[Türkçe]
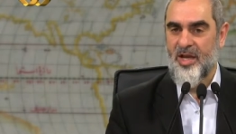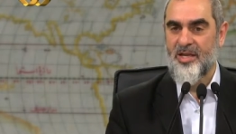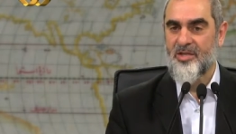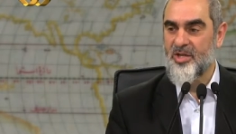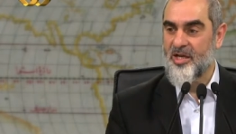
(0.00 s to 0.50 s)

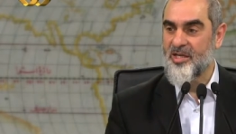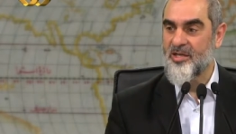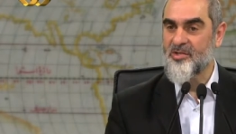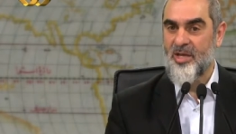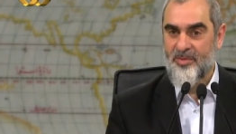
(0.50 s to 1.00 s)
Çay
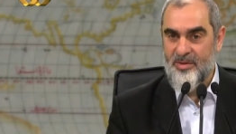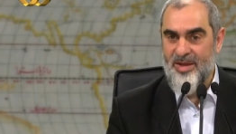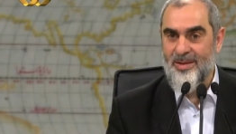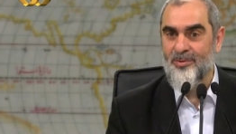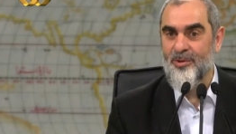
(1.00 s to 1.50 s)
içerken sabır
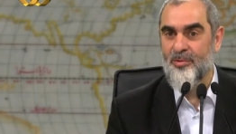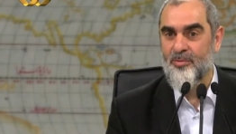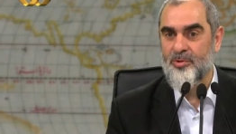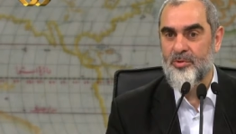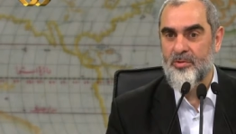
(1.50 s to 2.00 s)
mı
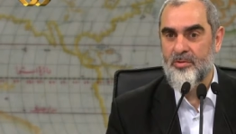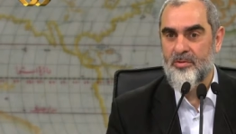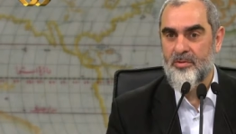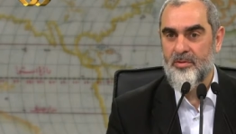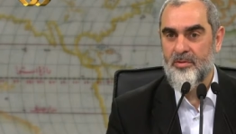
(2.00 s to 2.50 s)
yapılıyormuş?
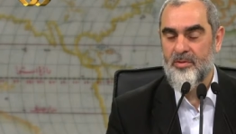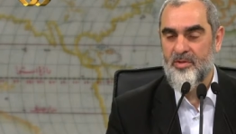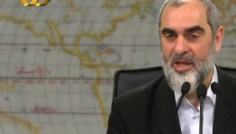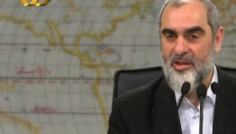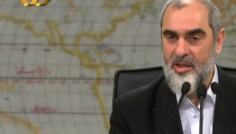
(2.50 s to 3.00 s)

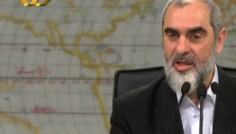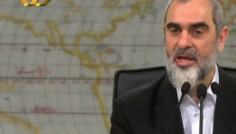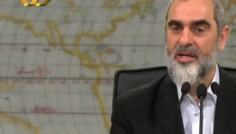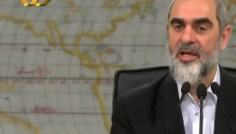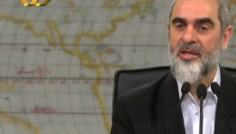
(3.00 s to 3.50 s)
Tatlı
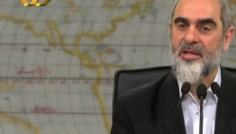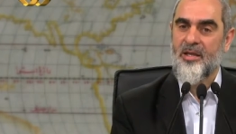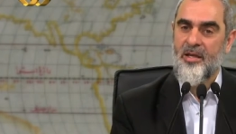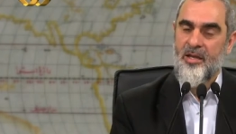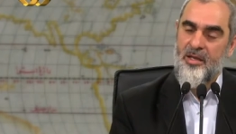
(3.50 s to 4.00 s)
yerken,
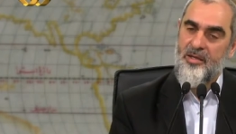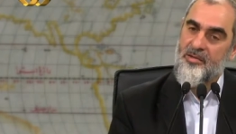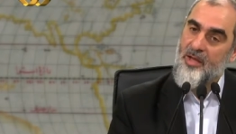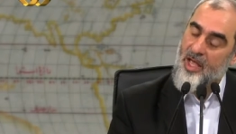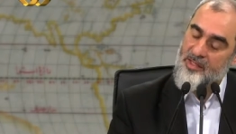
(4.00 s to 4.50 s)

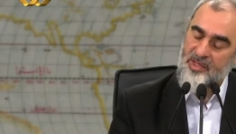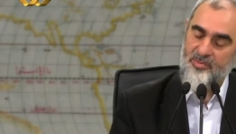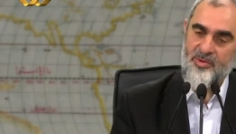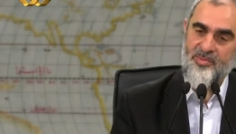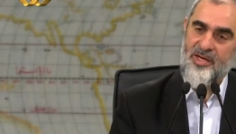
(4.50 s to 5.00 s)
ha
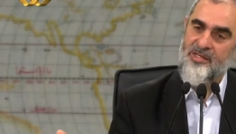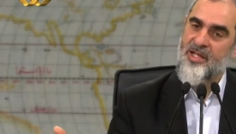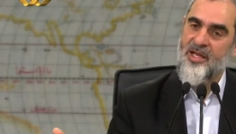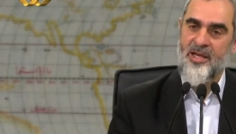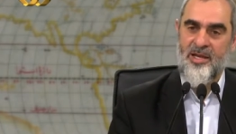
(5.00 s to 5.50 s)
sabır
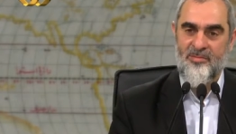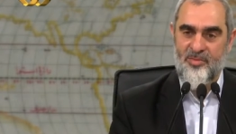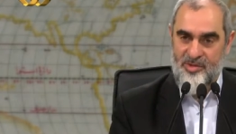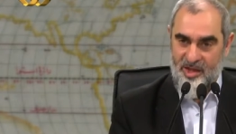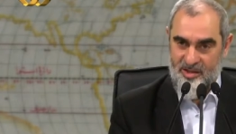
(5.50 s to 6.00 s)
biraz daha
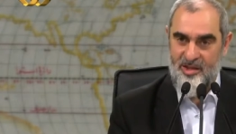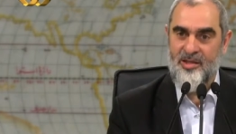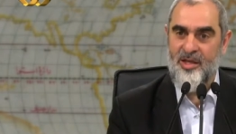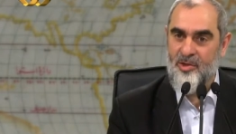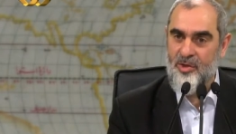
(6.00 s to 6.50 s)
yiyelim bu
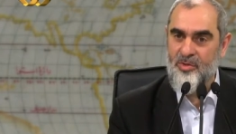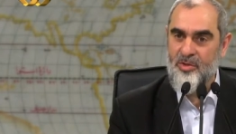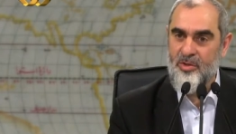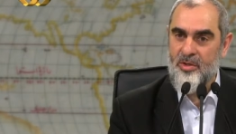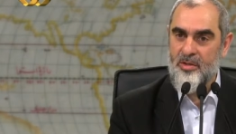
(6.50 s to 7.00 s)
tatlıyı deniyor
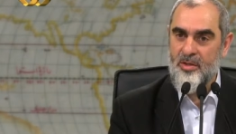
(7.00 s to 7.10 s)
mu?